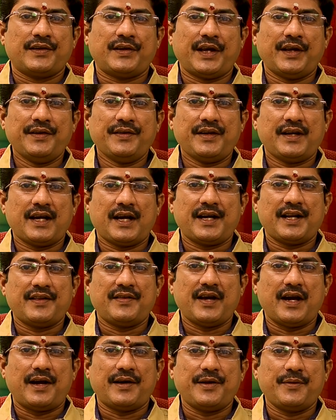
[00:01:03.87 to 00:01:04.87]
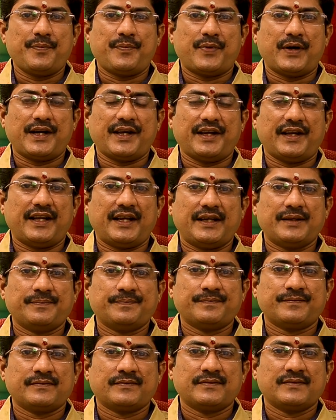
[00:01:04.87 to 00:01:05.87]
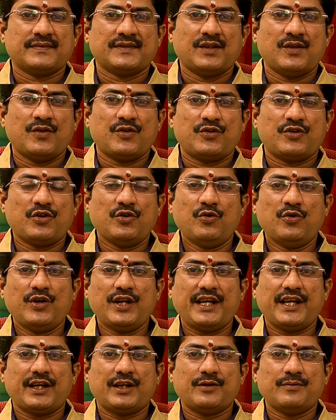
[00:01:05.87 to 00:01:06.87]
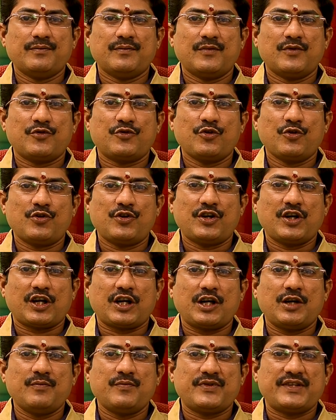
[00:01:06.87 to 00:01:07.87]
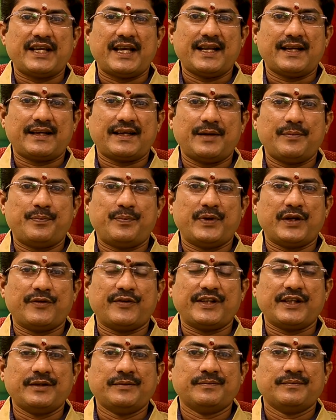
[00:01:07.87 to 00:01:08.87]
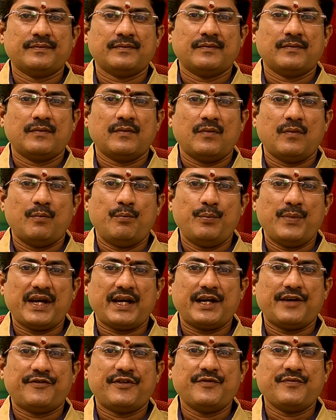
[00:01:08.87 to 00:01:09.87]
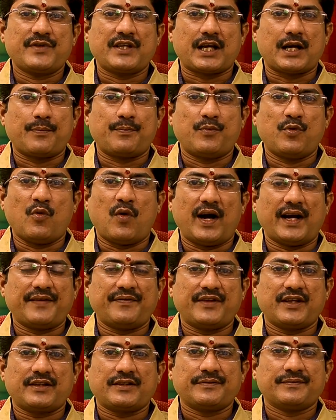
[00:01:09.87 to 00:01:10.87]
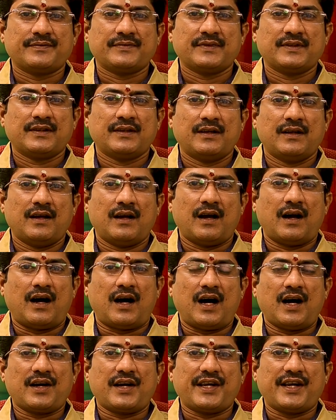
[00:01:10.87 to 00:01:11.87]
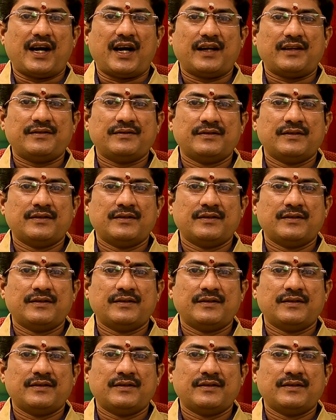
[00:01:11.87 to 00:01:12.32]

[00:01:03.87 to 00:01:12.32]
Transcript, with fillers: எண்கணித கணித அடிப்படையிலே சூரியனும் சுக்கரனும் சேர்க்கை பெறுவது மிகவும் சிறப்பு வாய்ந்தது ஆகையால்